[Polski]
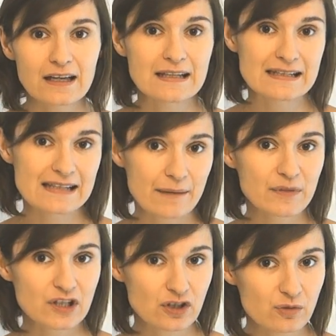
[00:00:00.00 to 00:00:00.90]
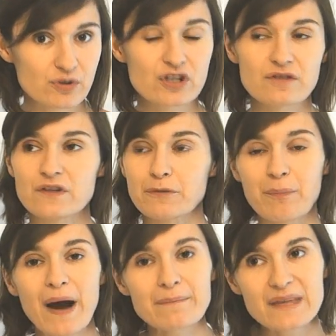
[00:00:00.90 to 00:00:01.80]
E, zamknij dobrze drzwi,
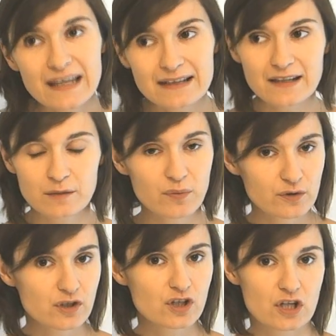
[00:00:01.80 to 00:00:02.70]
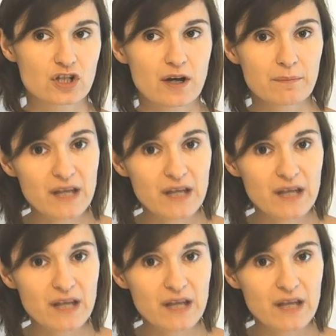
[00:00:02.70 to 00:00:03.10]
pamiętaj, bądź grzeczna,